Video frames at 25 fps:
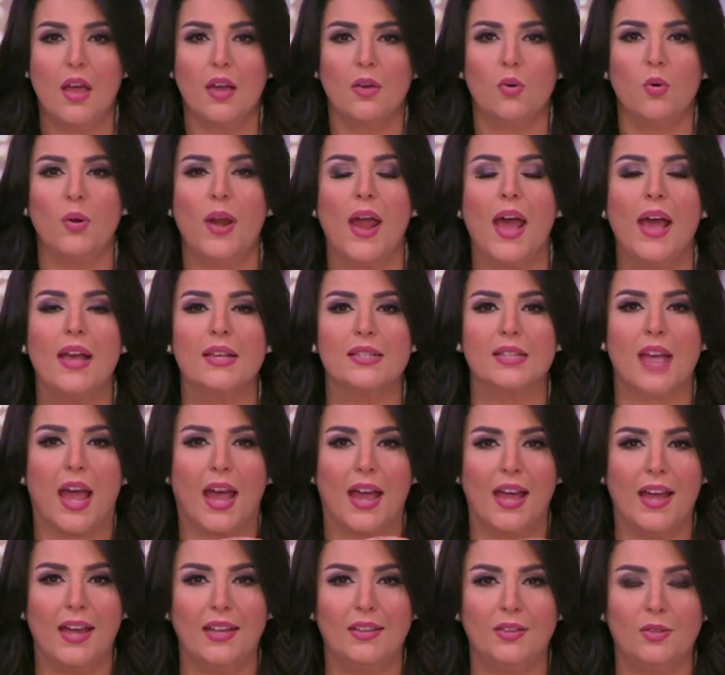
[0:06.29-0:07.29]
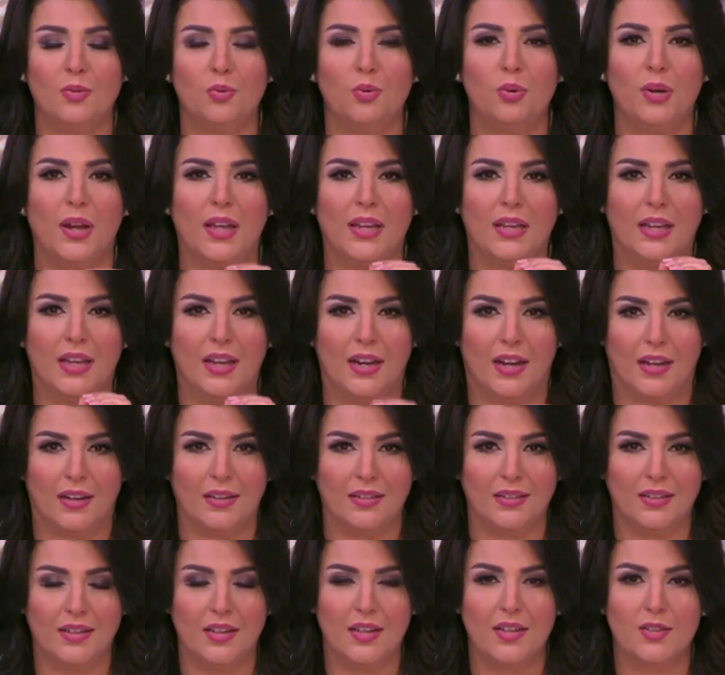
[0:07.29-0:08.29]
كلها ساعات قليله
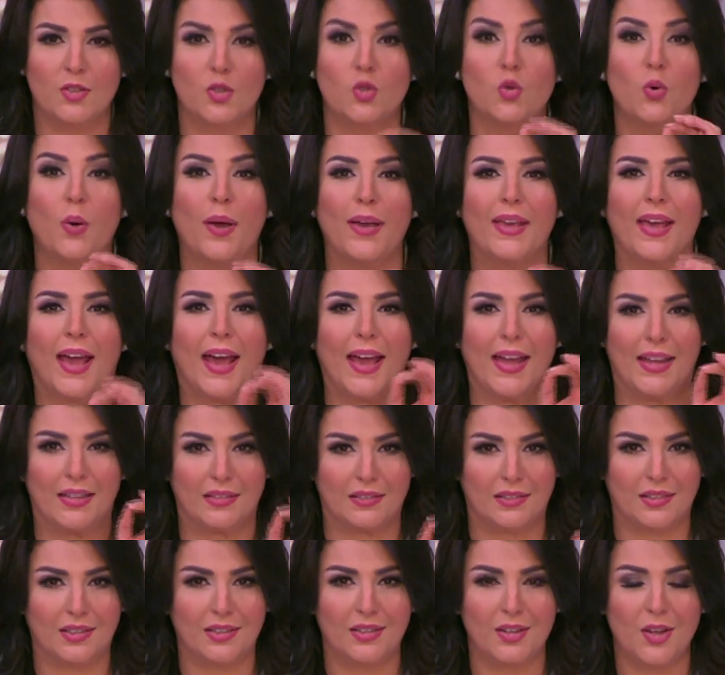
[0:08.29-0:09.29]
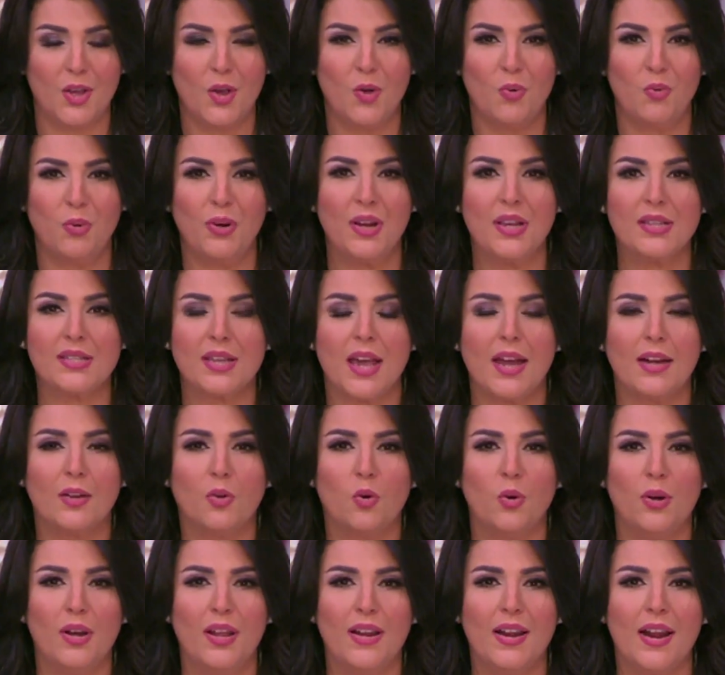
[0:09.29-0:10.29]
سويعات ونسال
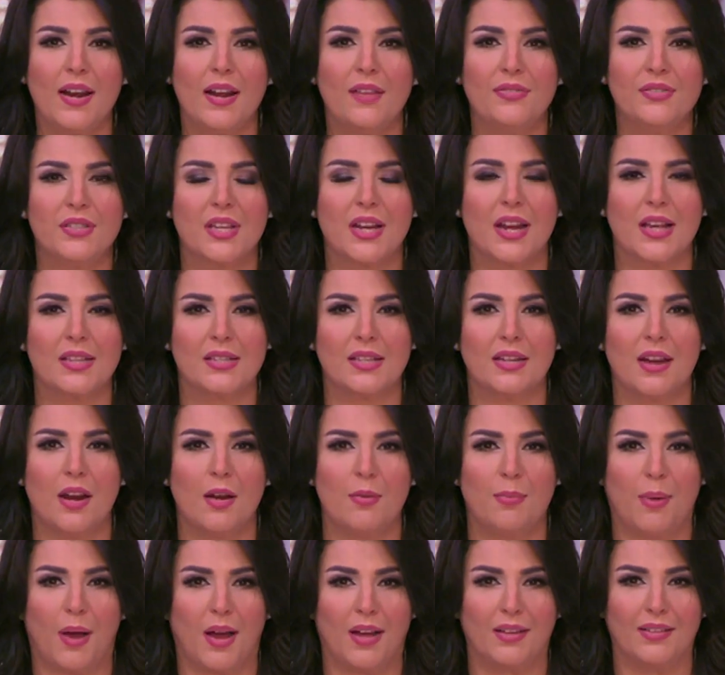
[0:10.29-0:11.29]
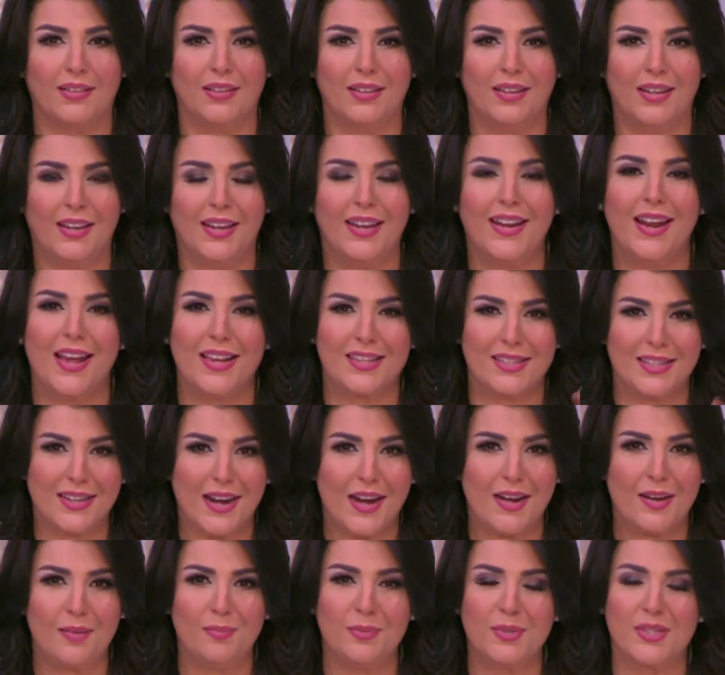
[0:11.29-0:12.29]
كلنا نفس الاسئله لبعض الاسئله
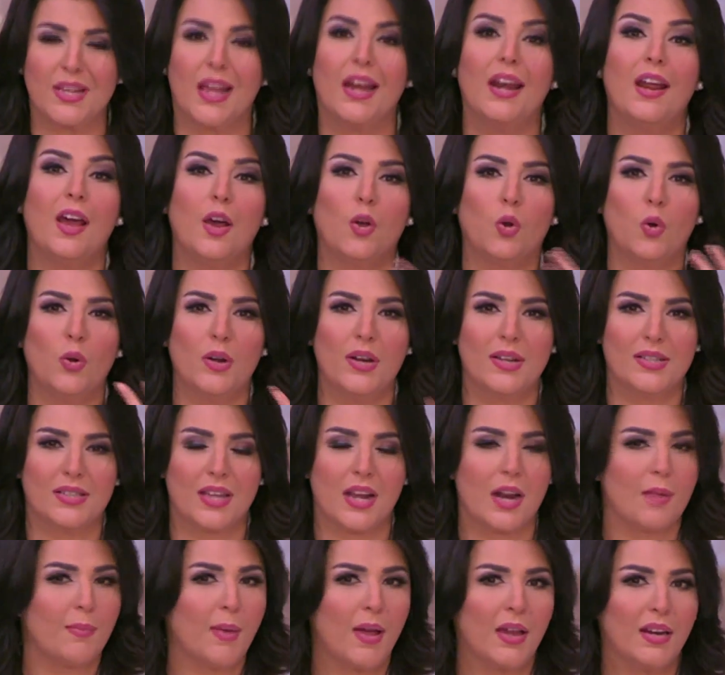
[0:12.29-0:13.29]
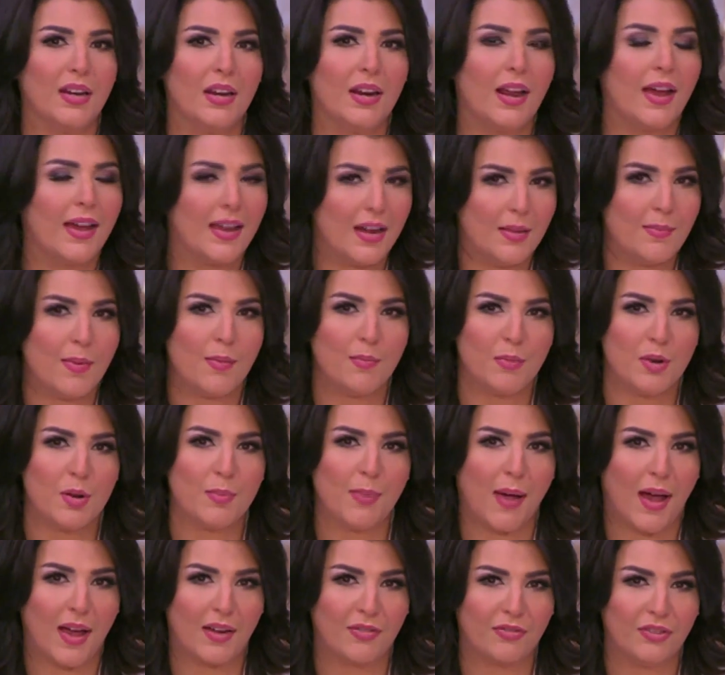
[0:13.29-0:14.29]
اللي بنسالها كل سنه مع اننا غالبا
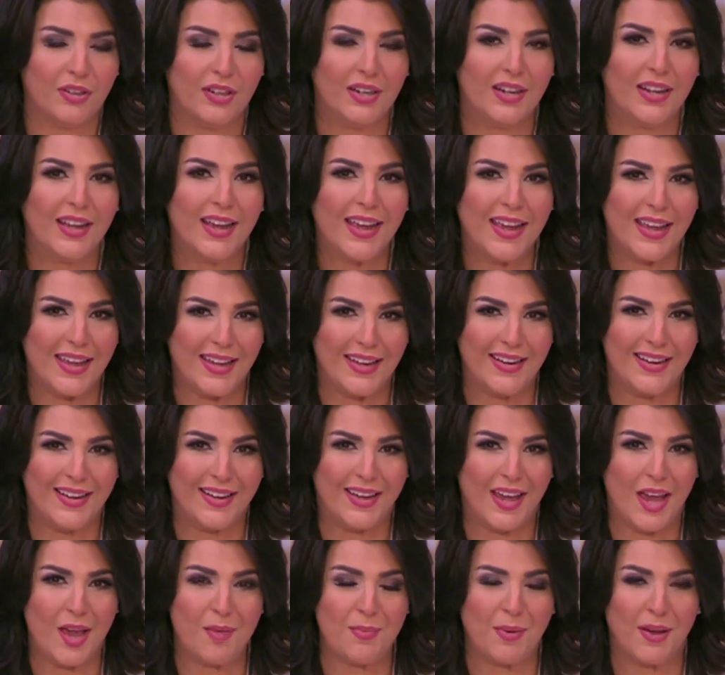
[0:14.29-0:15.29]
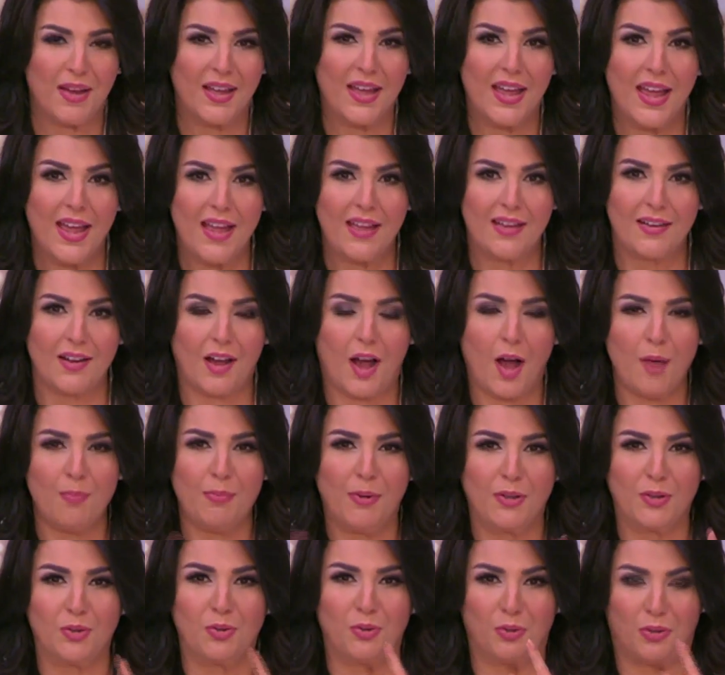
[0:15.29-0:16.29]
بنبقى عارفين الاجابه
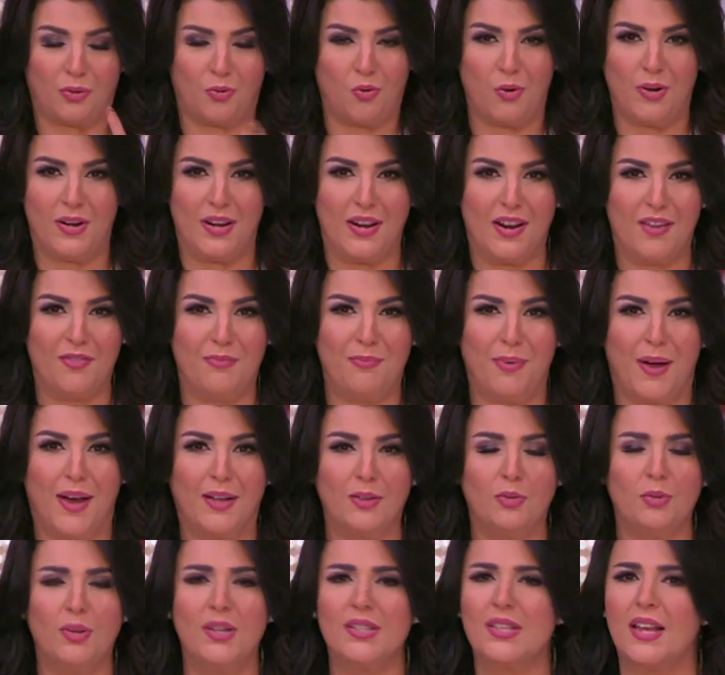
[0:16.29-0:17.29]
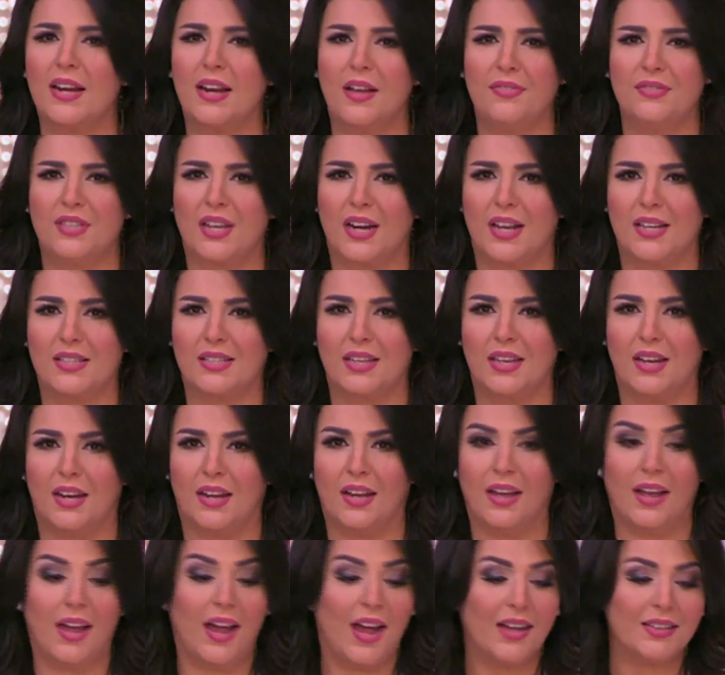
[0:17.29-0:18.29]
نخبط كلنا في بعض ونسال نفس الاسئله
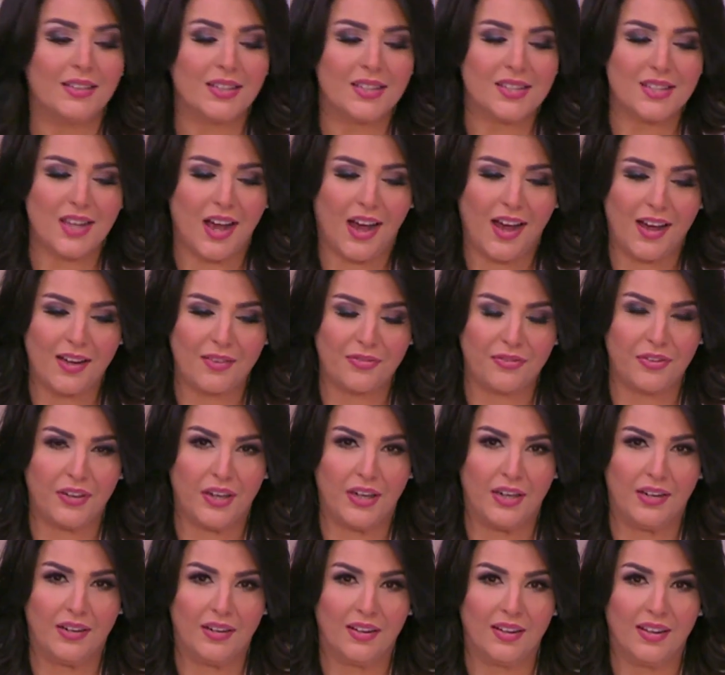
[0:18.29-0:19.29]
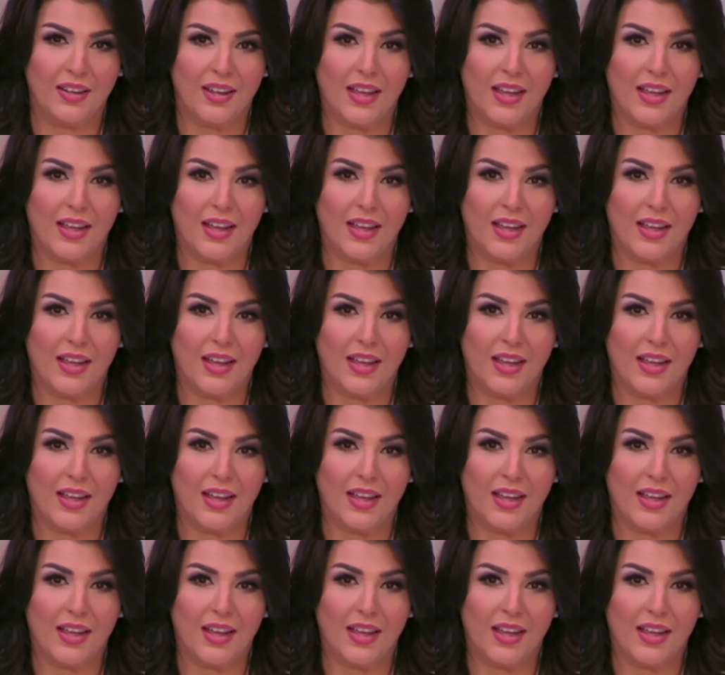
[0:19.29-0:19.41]
هتتسحر فين